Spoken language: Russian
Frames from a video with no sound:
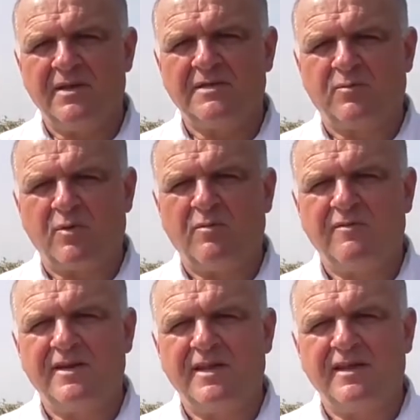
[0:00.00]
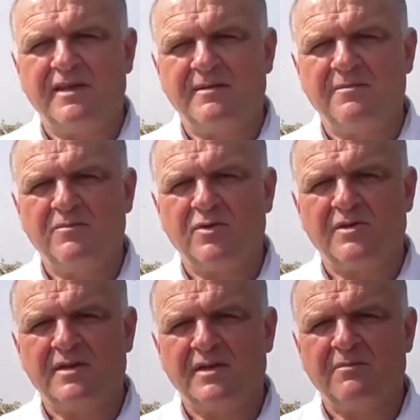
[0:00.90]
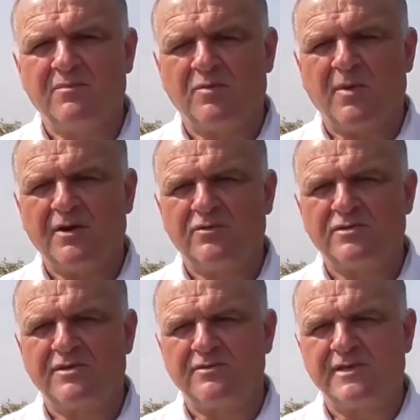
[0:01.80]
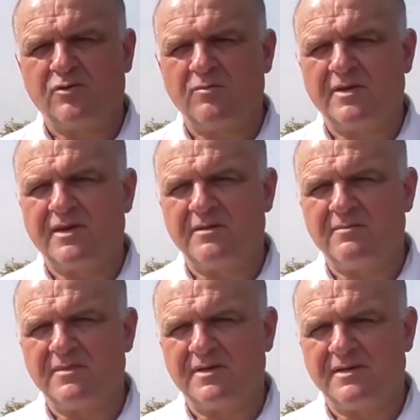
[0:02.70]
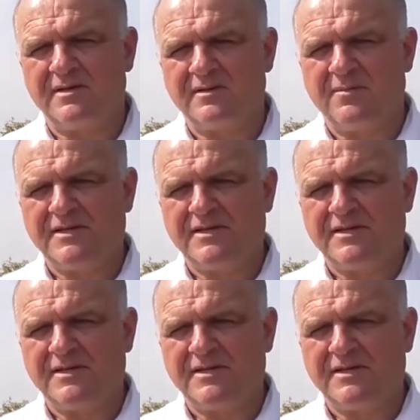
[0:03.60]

испробованный мед и покупают уже у знакомых им э,